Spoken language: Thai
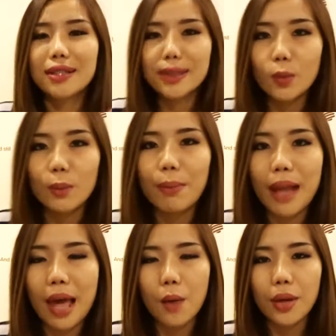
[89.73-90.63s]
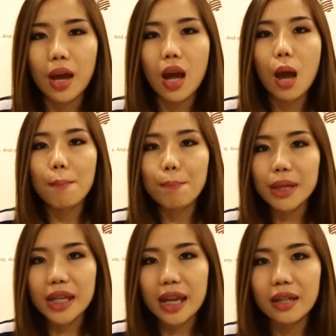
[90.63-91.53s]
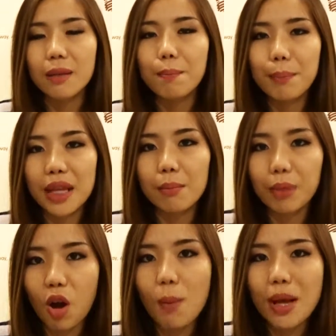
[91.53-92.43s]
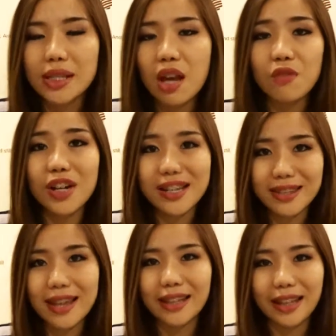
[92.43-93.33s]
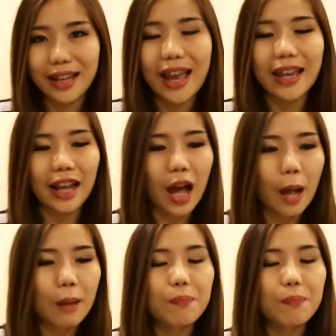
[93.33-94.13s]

ชีวิตแพลวเนี่ยเปลี่ยนเปลี่ยนเพราะภาษาฝรั่งเศสยังไงนะคะ